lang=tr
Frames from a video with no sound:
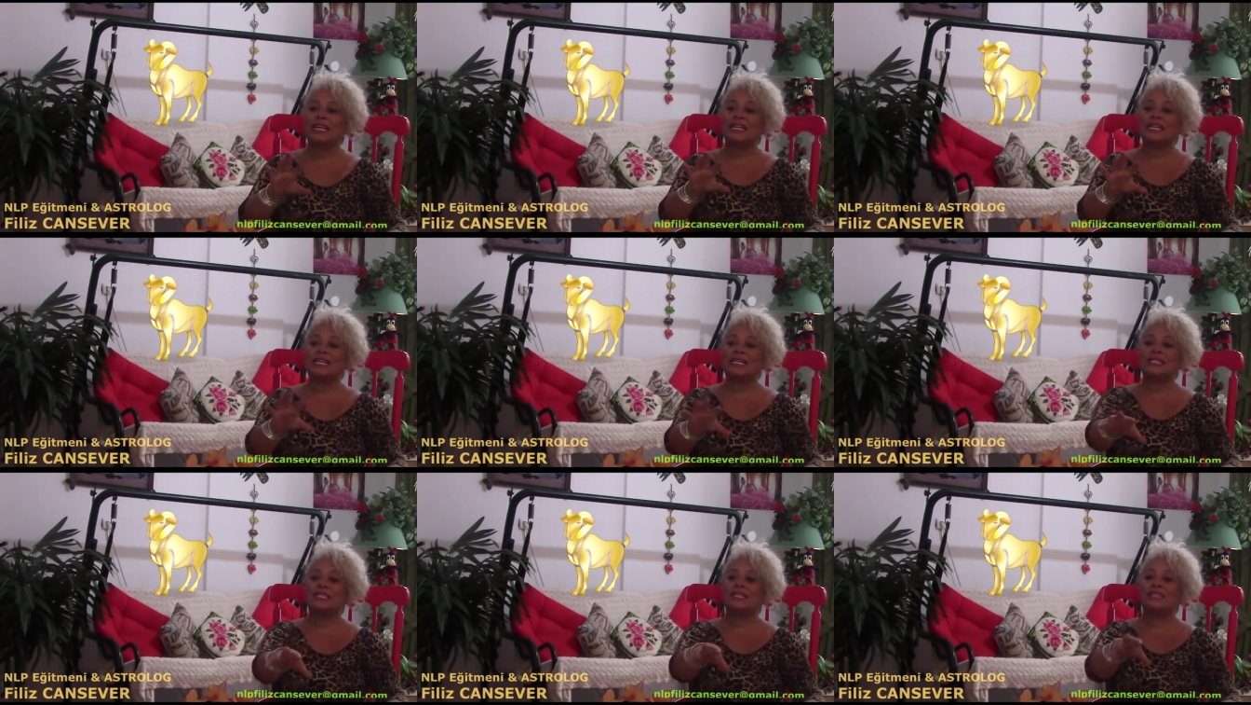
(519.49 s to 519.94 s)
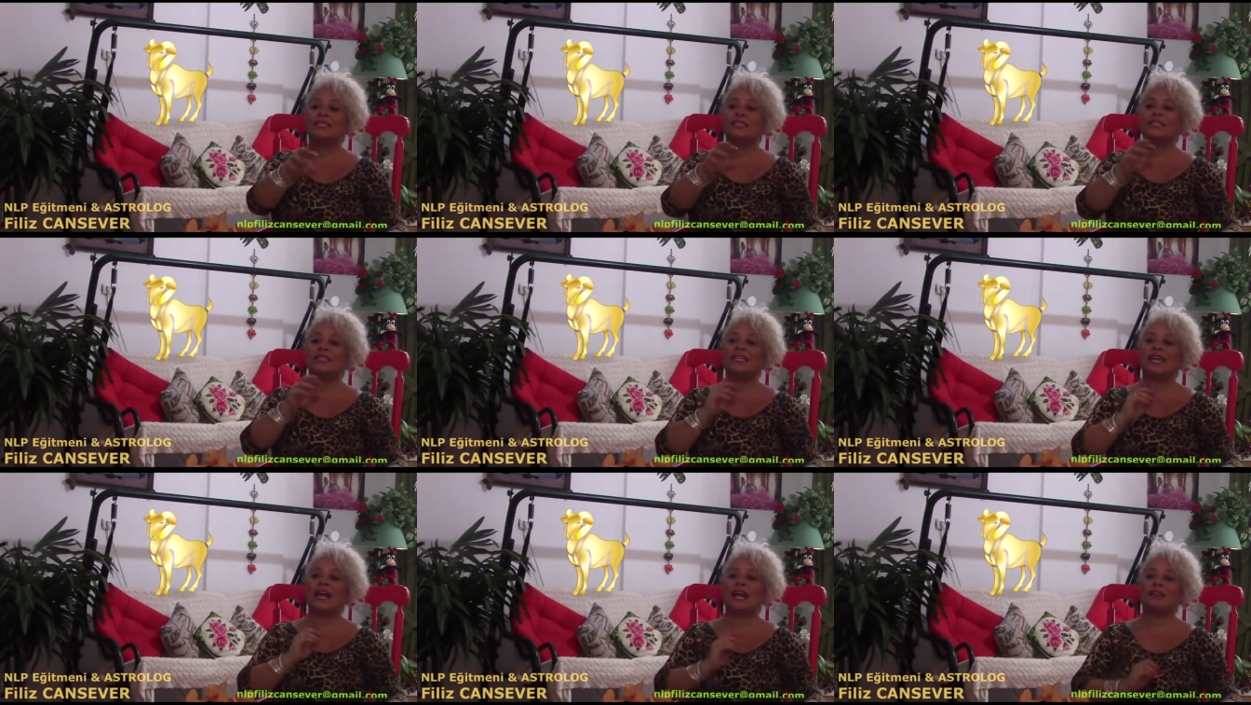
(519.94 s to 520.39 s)
insanın
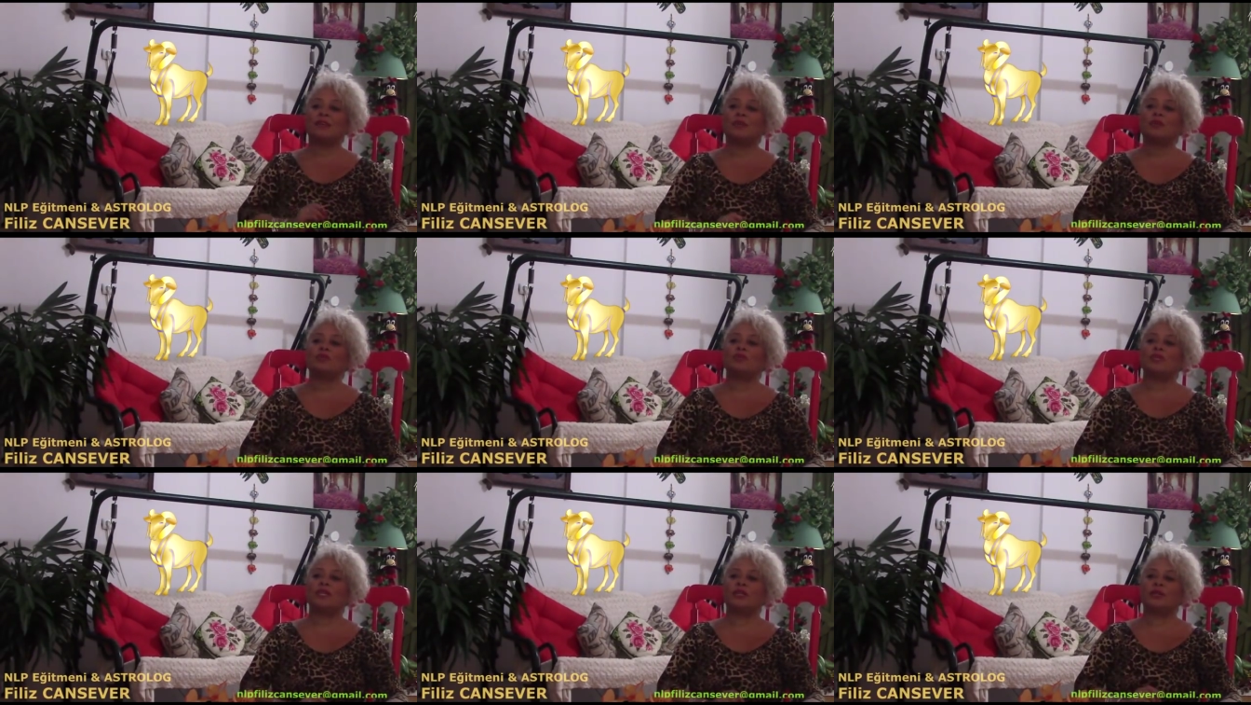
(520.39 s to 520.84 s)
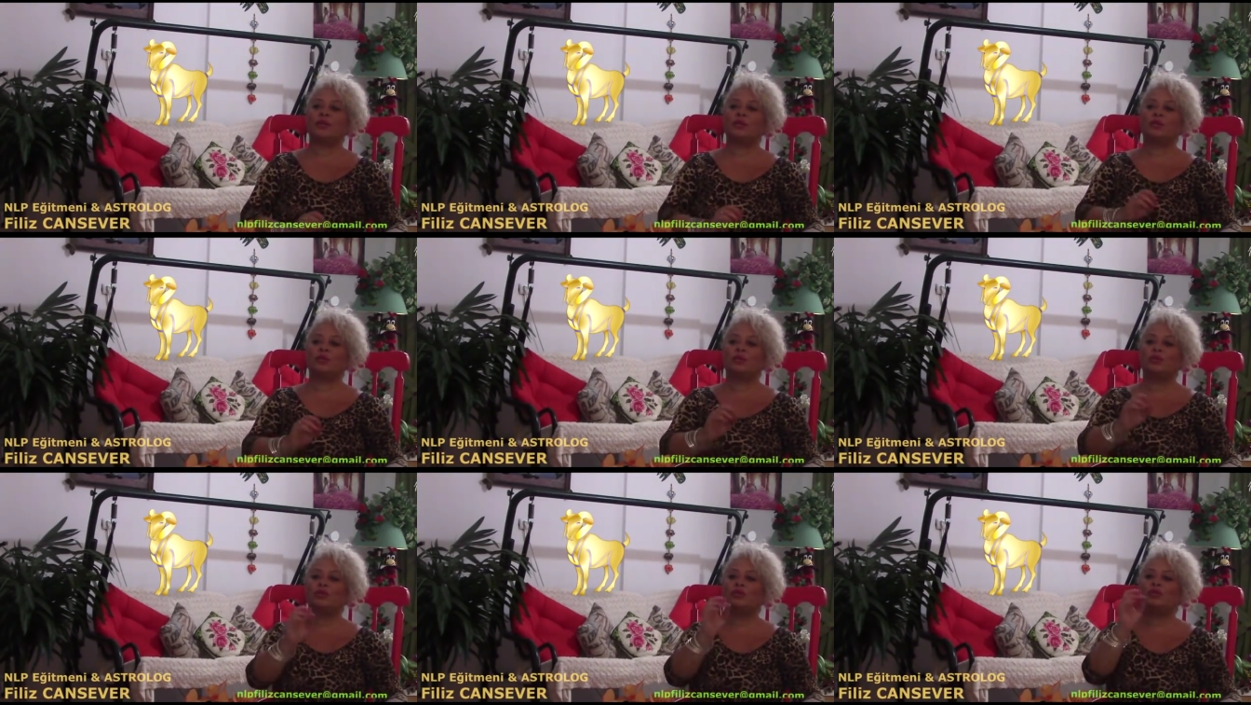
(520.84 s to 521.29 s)
kendi üzerinde
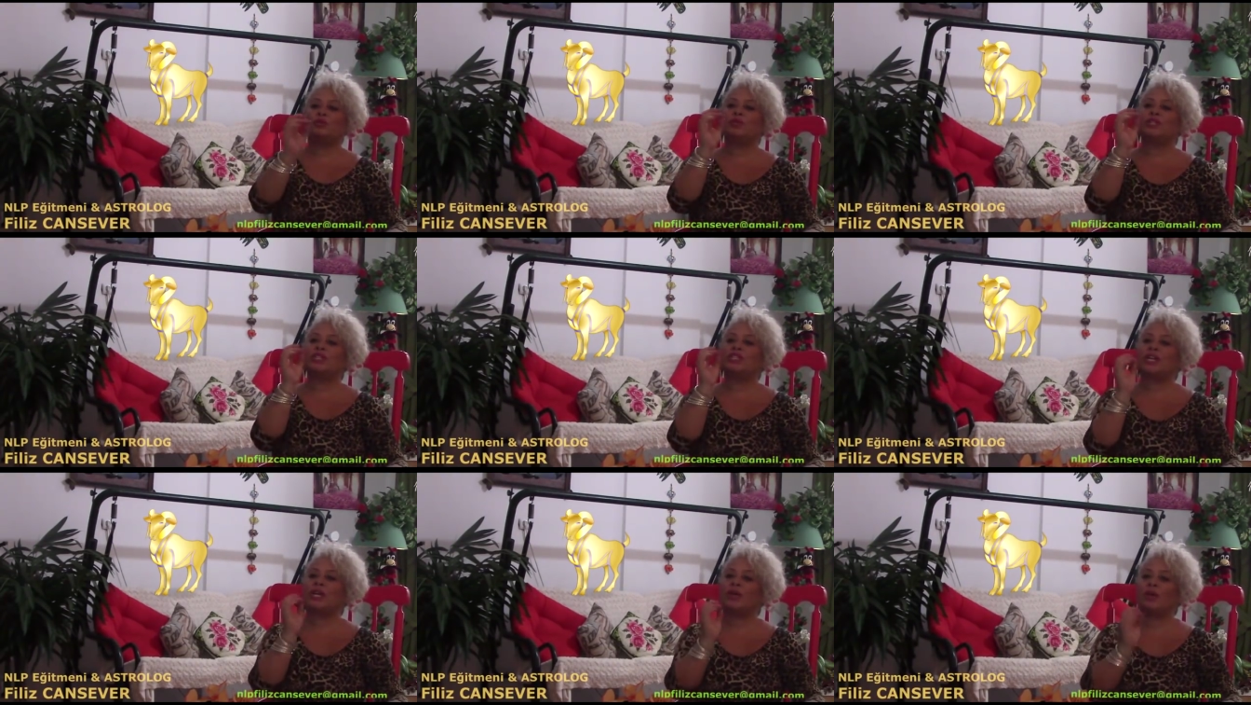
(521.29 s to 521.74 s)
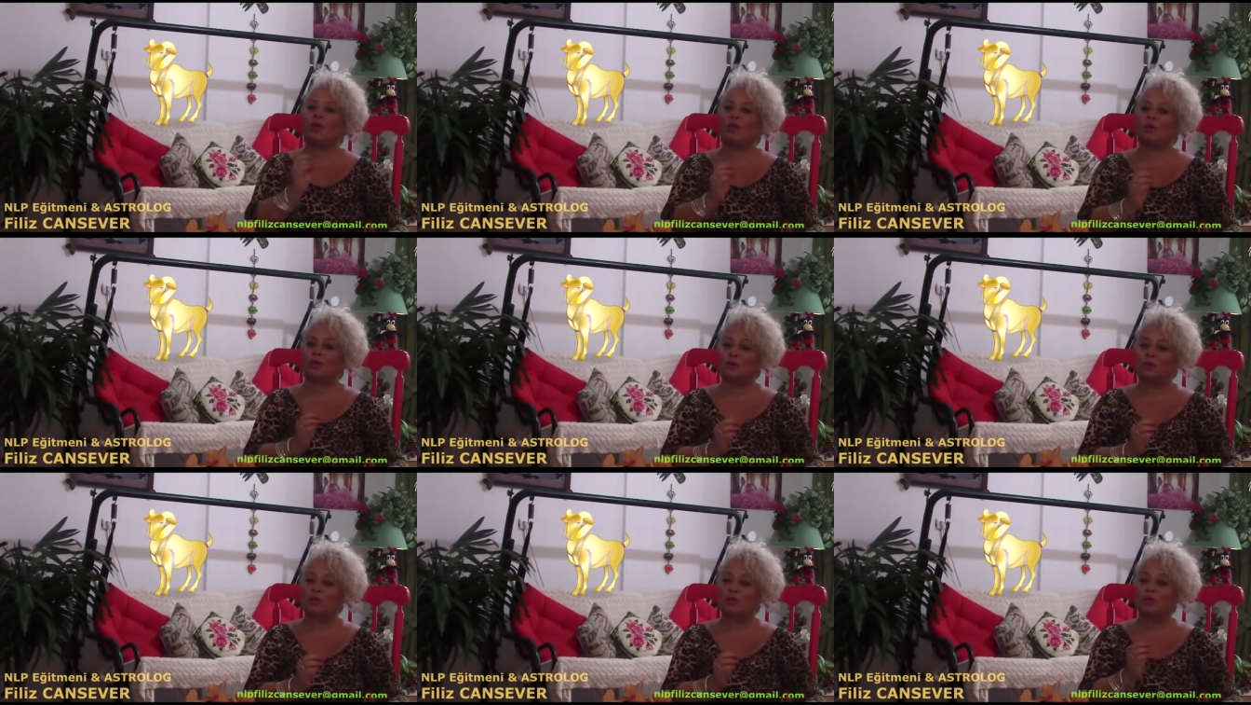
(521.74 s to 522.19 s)
kurduğu bir şey
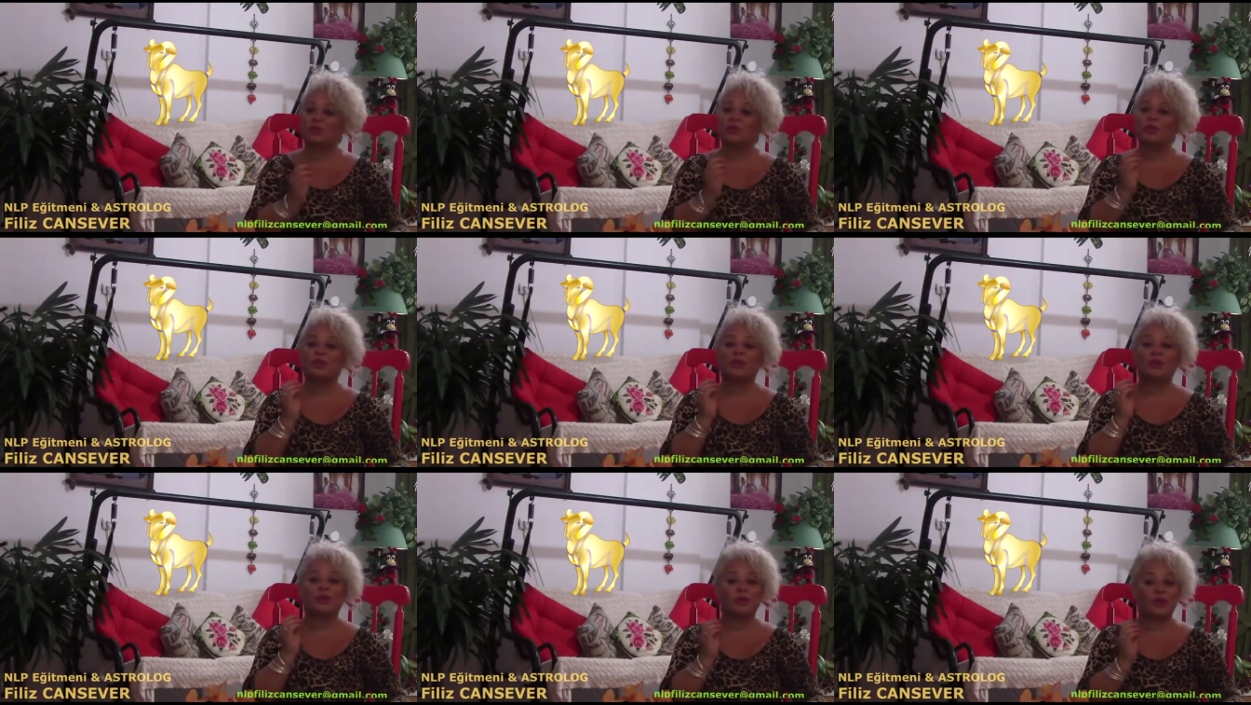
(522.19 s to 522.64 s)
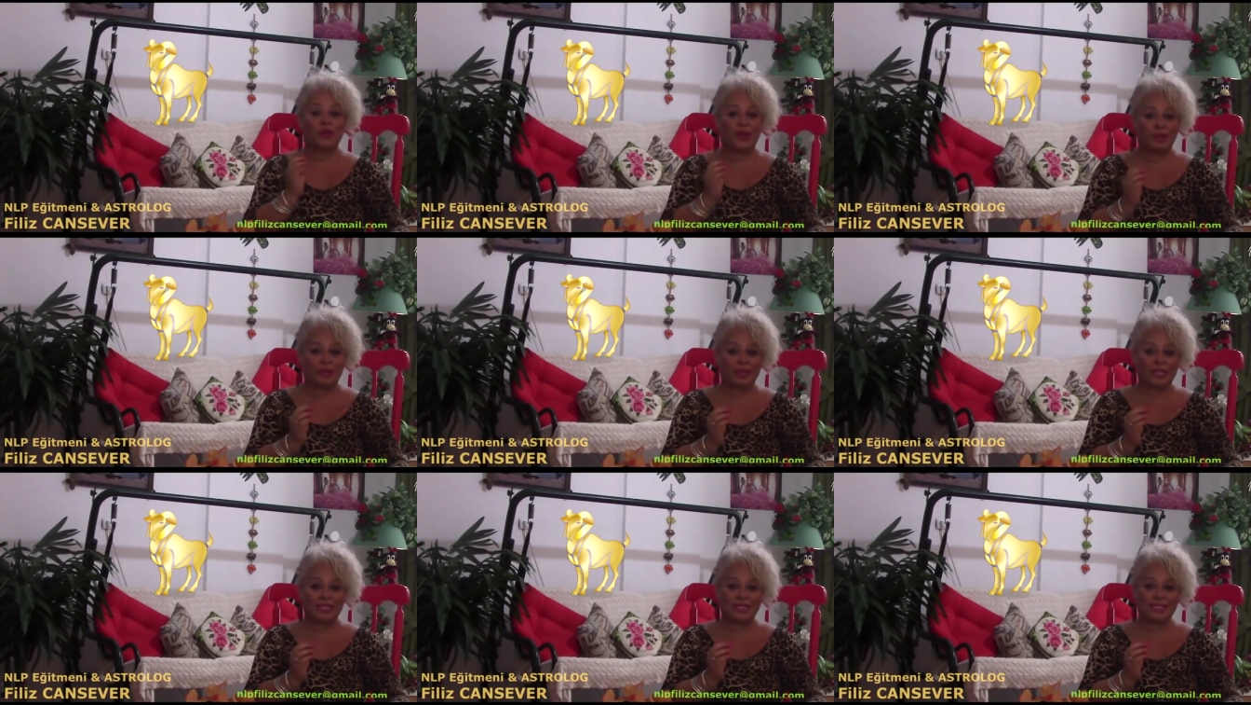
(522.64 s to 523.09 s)
olduğunu
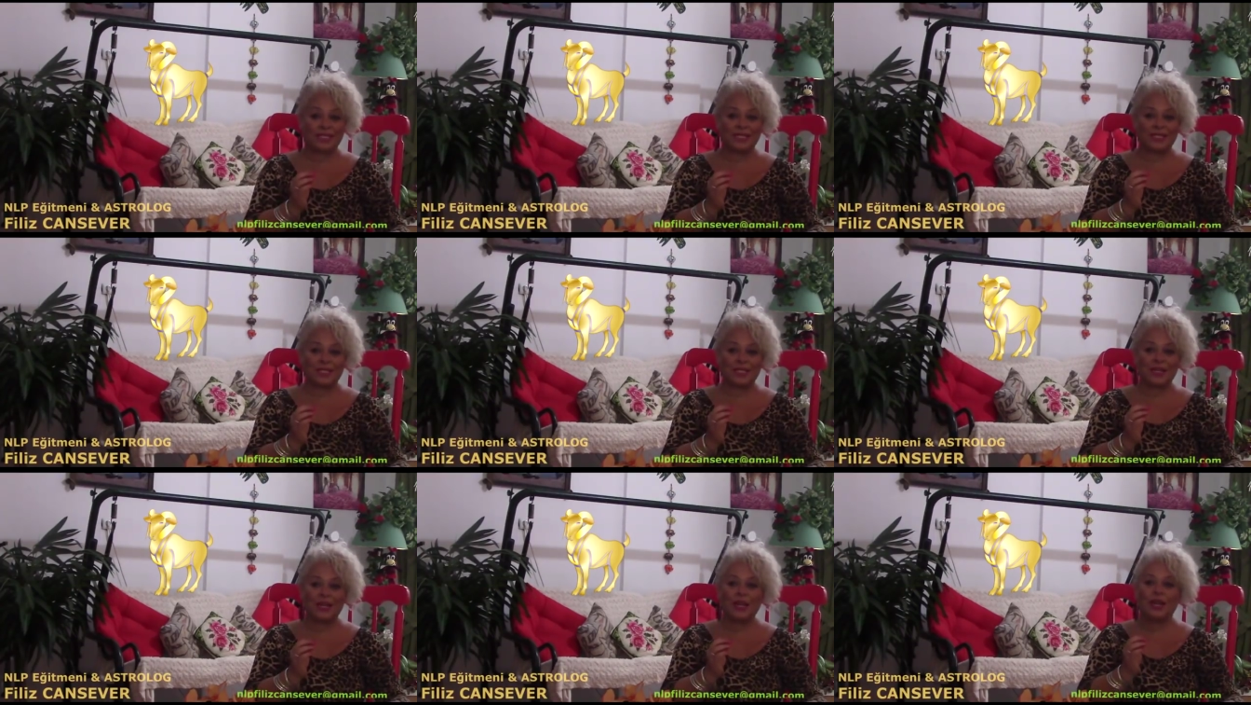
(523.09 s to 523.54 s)
görebilirsiniz.